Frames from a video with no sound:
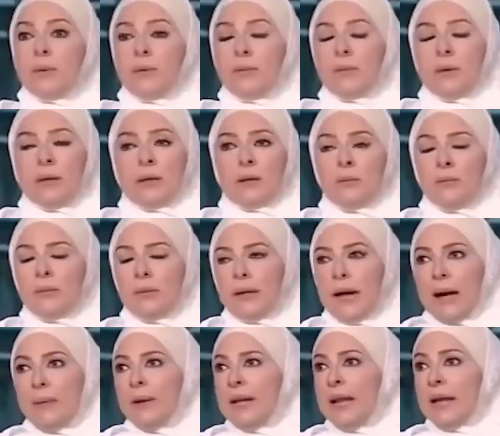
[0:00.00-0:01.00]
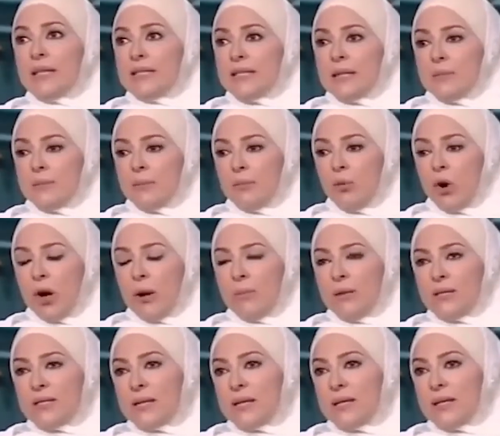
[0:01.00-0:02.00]
بي بي بيعاملها س...
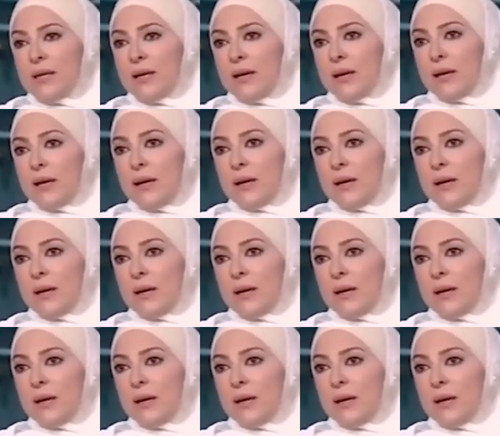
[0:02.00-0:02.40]
معامله سيئه